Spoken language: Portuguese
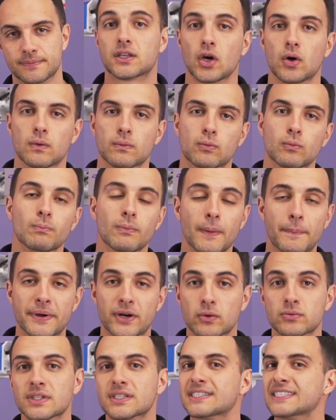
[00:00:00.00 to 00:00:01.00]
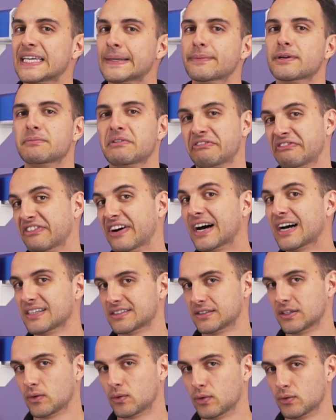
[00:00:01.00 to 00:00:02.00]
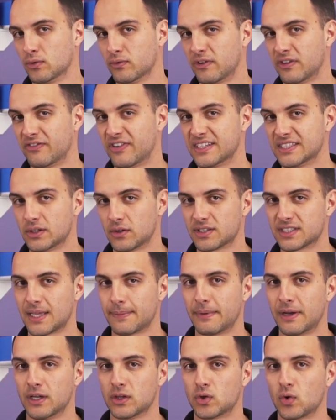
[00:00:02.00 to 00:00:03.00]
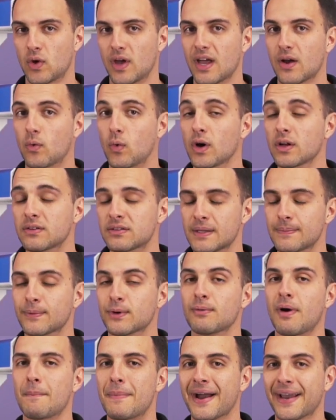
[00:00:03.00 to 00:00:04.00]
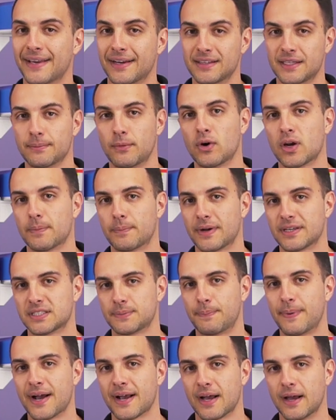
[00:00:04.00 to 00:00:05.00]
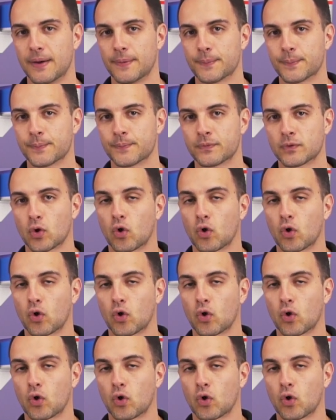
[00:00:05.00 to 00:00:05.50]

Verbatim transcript: Então, uma pergunta que sempre me fazem quando vêm fazer orçamento é quanto tempo que uma máquina demora para se pagar?